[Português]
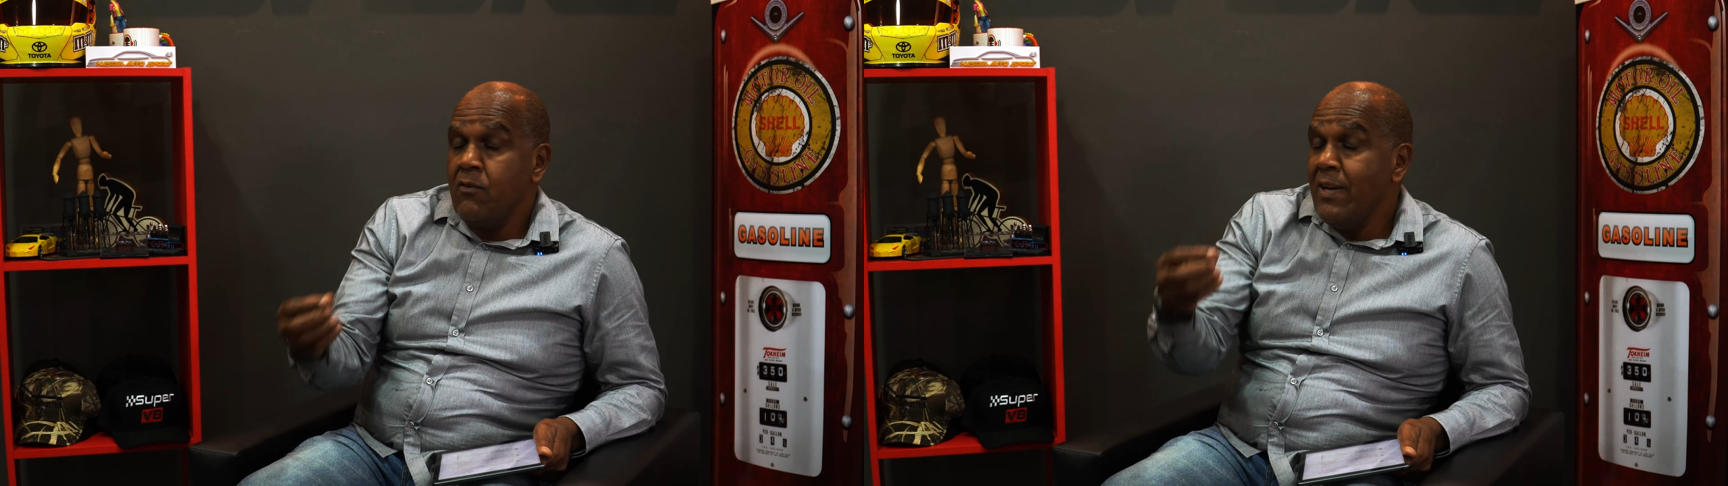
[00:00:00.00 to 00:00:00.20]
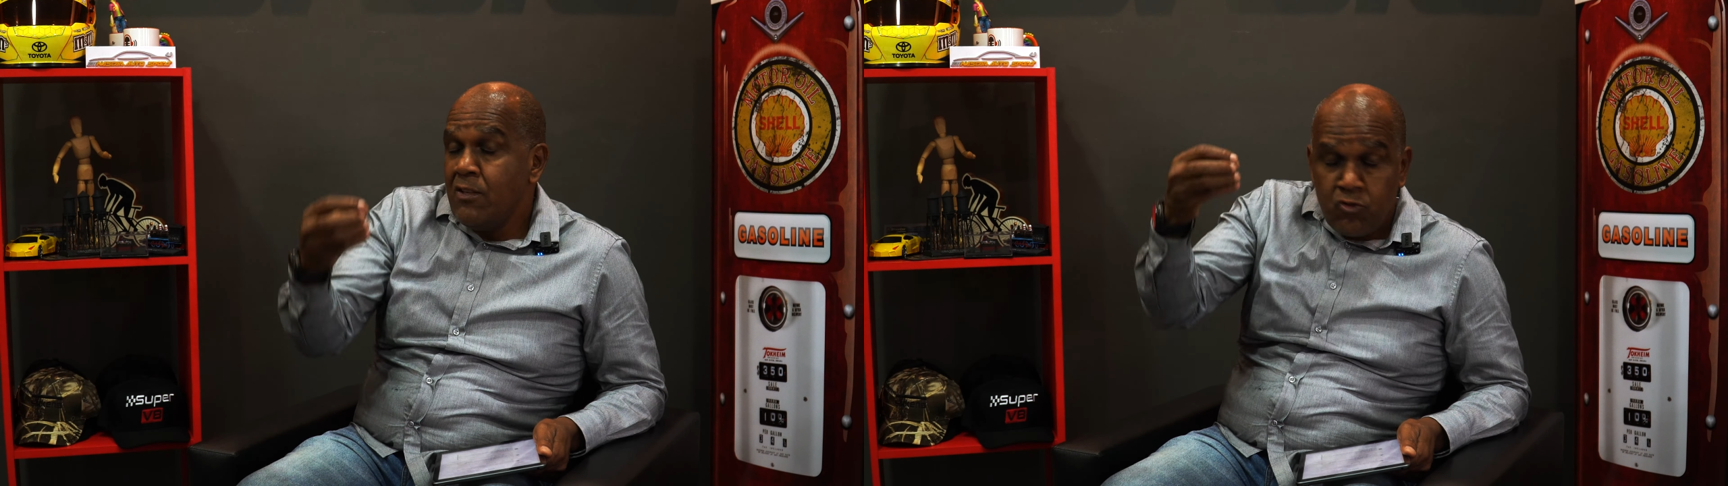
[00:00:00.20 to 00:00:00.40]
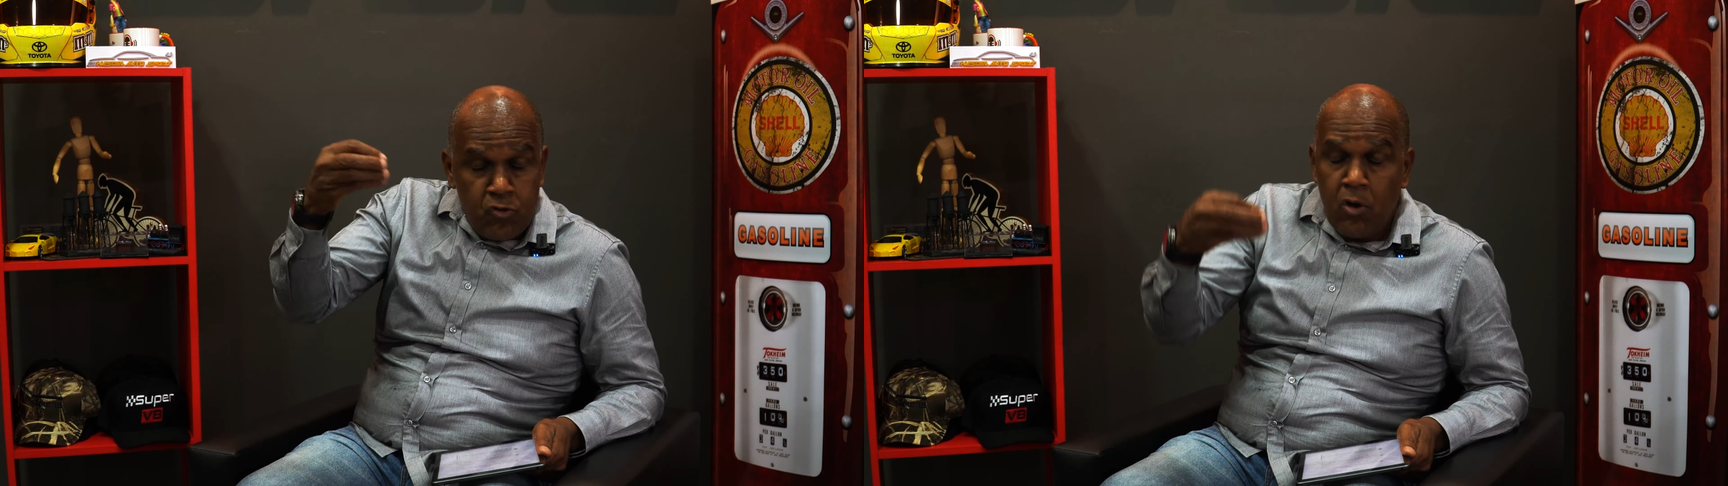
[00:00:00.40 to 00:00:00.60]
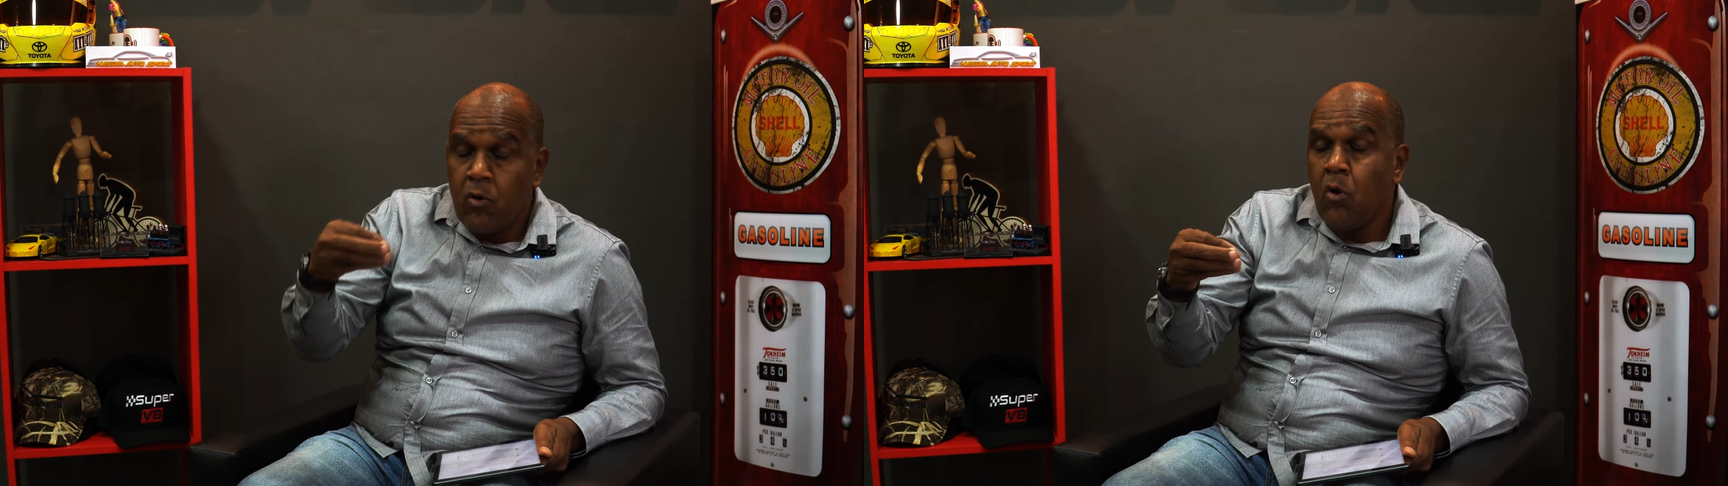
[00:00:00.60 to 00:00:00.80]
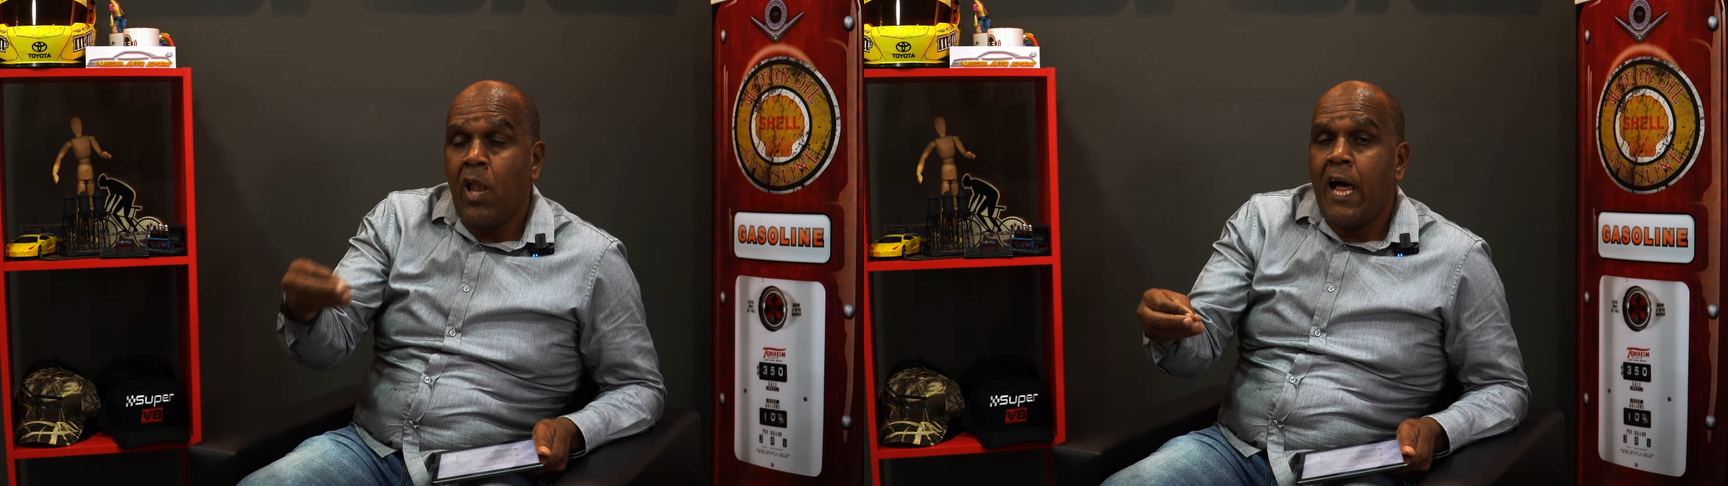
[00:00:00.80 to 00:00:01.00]
não é só
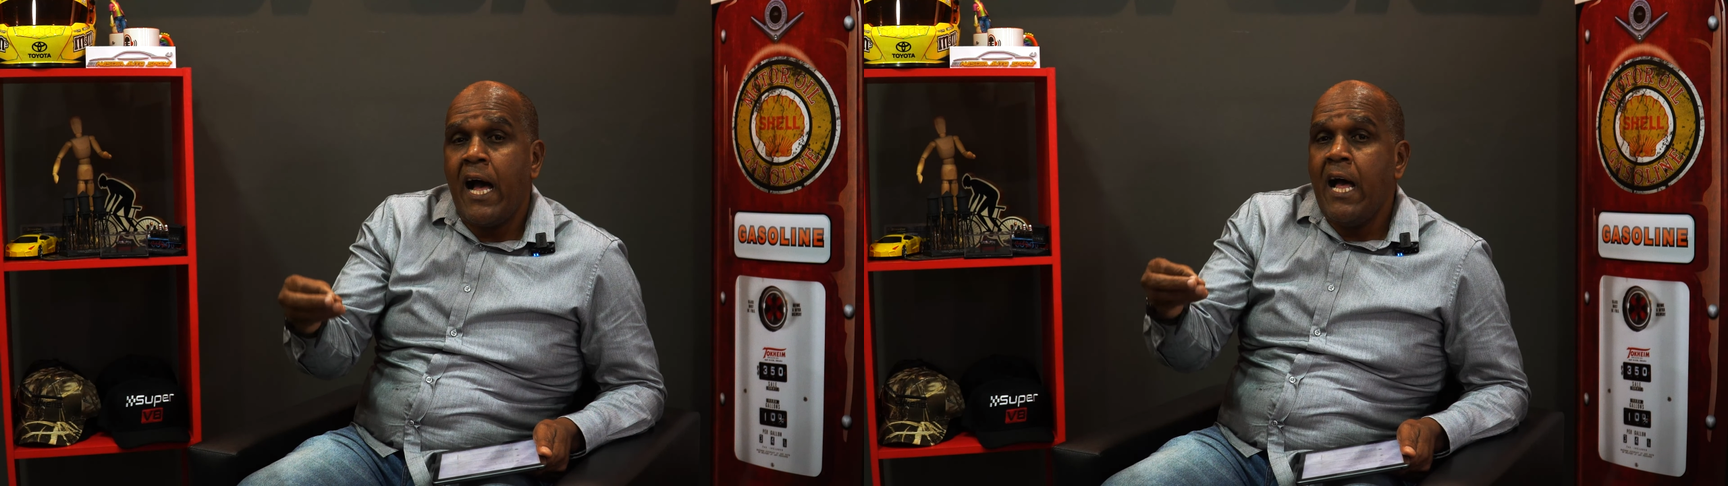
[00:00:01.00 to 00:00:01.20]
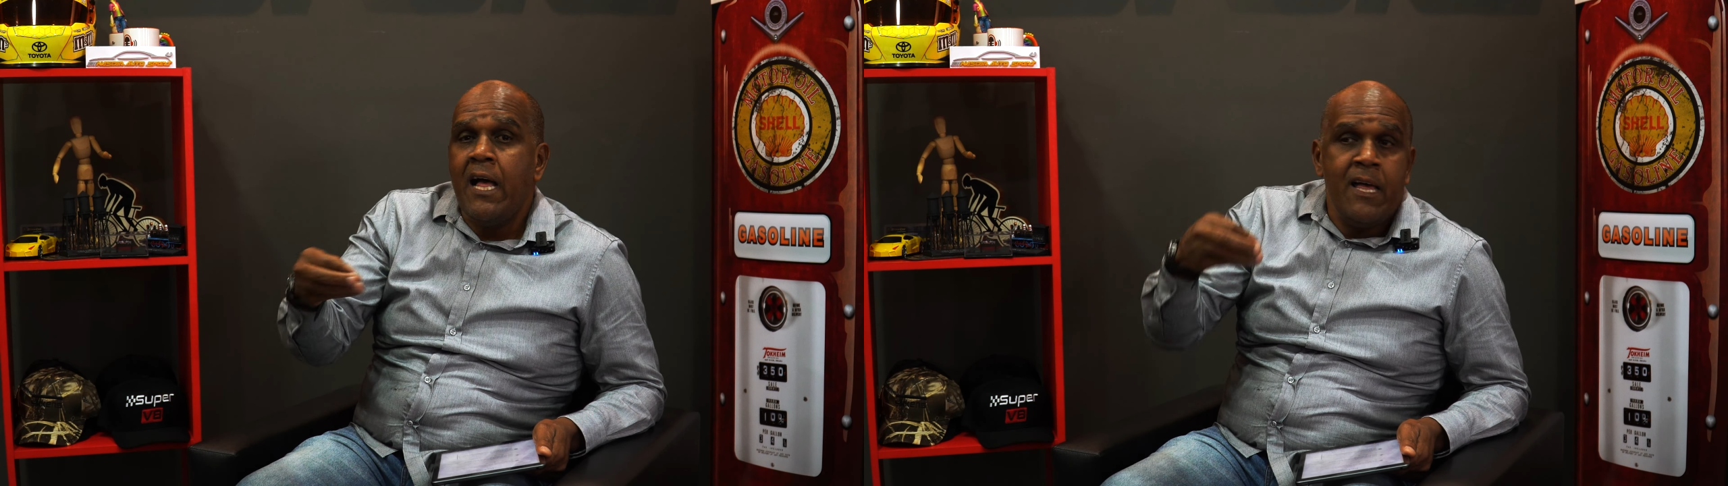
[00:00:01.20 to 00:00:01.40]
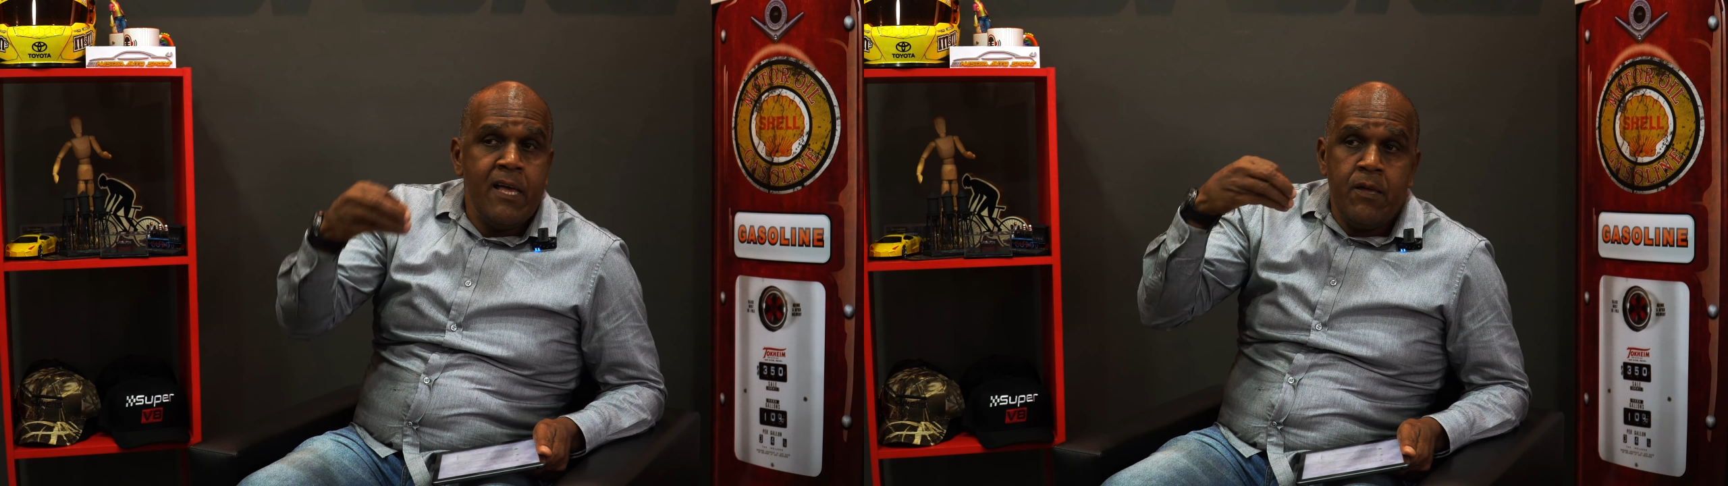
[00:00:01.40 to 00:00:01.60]
colar